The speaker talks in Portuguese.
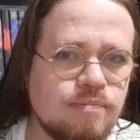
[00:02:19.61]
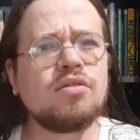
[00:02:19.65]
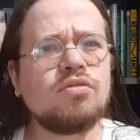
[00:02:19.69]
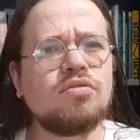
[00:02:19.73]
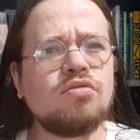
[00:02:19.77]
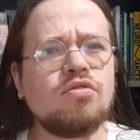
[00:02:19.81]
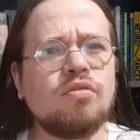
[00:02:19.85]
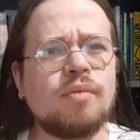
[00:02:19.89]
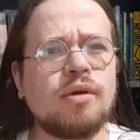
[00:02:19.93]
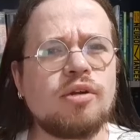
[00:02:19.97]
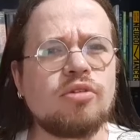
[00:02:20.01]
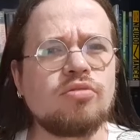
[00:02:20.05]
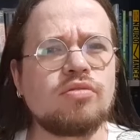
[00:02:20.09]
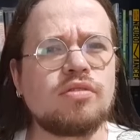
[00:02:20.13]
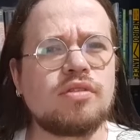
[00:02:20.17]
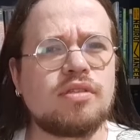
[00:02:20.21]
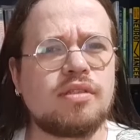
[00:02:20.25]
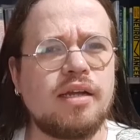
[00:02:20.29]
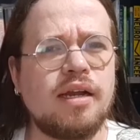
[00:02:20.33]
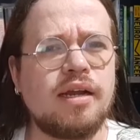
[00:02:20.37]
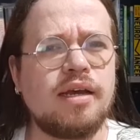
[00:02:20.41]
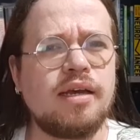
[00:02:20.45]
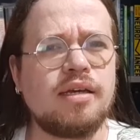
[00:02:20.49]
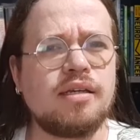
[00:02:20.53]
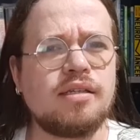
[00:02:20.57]
Número
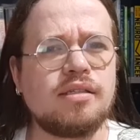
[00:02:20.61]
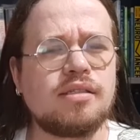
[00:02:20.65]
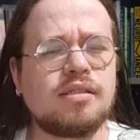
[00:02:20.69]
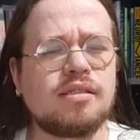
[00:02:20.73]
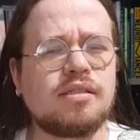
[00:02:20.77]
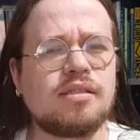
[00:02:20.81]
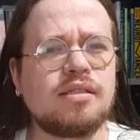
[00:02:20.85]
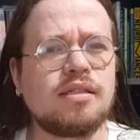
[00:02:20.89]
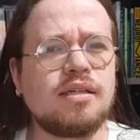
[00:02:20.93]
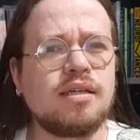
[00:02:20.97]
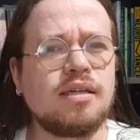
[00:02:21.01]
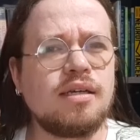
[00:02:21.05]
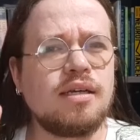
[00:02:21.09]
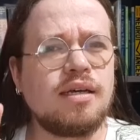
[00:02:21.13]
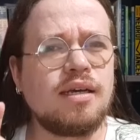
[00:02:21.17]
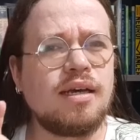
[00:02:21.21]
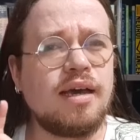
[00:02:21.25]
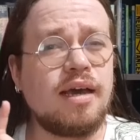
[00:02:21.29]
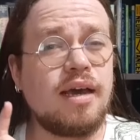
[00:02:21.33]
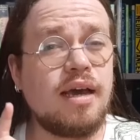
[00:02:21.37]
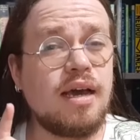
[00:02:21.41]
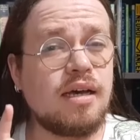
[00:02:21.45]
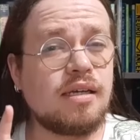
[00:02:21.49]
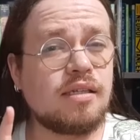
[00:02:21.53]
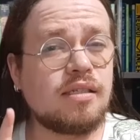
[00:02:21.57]
3,
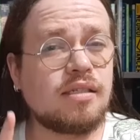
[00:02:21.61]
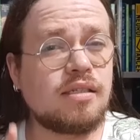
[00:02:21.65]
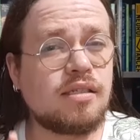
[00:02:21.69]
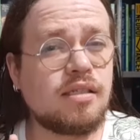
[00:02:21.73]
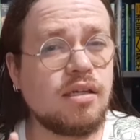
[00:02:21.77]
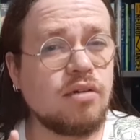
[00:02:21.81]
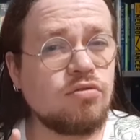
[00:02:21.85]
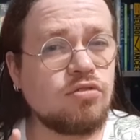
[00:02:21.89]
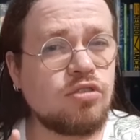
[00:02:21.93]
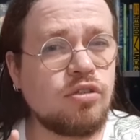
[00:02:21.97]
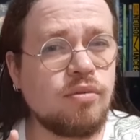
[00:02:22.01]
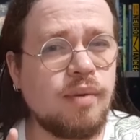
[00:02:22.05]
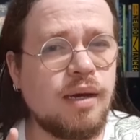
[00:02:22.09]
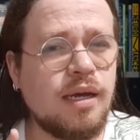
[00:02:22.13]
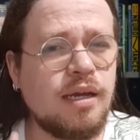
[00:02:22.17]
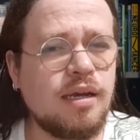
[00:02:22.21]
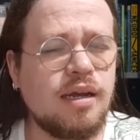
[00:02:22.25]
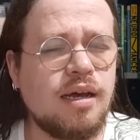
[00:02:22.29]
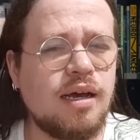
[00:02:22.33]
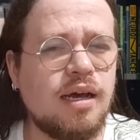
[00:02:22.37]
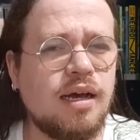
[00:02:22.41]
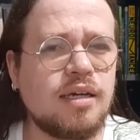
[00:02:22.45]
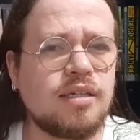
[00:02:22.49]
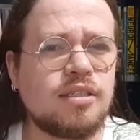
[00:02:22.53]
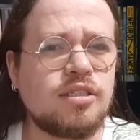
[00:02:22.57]
reação de
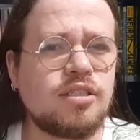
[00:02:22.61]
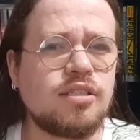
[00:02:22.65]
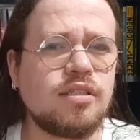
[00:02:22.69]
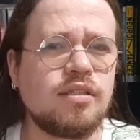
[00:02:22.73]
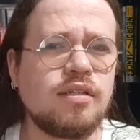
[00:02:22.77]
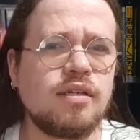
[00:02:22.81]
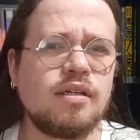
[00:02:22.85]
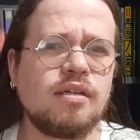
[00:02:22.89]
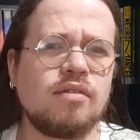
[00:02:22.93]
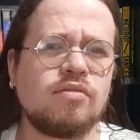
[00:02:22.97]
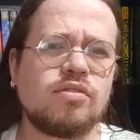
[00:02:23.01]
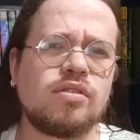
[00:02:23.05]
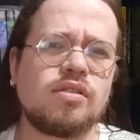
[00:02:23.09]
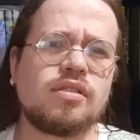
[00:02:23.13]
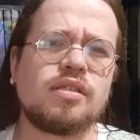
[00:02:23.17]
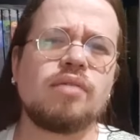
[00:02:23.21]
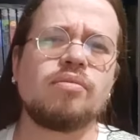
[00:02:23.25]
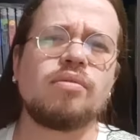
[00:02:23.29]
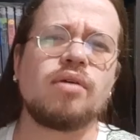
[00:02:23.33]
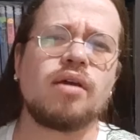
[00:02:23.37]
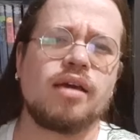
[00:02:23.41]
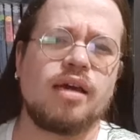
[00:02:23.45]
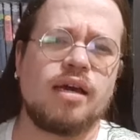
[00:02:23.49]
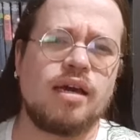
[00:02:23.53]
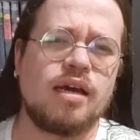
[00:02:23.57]
Maillard. Você
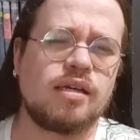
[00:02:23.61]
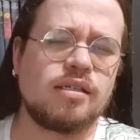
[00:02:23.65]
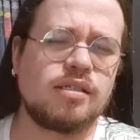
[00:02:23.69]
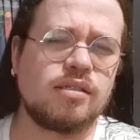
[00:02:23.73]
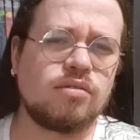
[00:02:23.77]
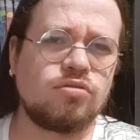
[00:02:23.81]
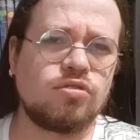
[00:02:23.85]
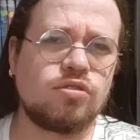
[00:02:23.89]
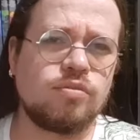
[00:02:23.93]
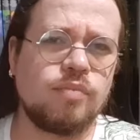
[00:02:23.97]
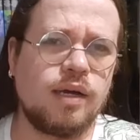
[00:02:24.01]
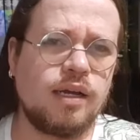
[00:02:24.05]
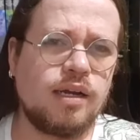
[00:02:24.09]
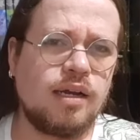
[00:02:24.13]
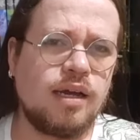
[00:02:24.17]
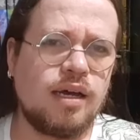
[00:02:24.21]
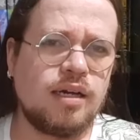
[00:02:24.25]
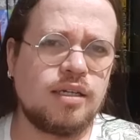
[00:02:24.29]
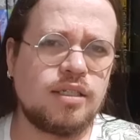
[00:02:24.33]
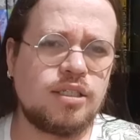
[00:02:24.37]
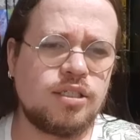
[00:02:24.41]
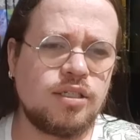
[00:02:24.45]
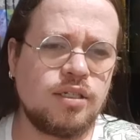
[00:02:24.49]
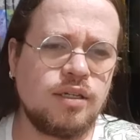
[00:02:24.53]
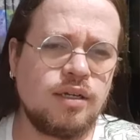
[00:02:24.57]
sabe o que é reação de
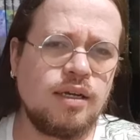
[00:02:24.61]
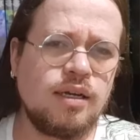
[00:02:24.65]
Maillard?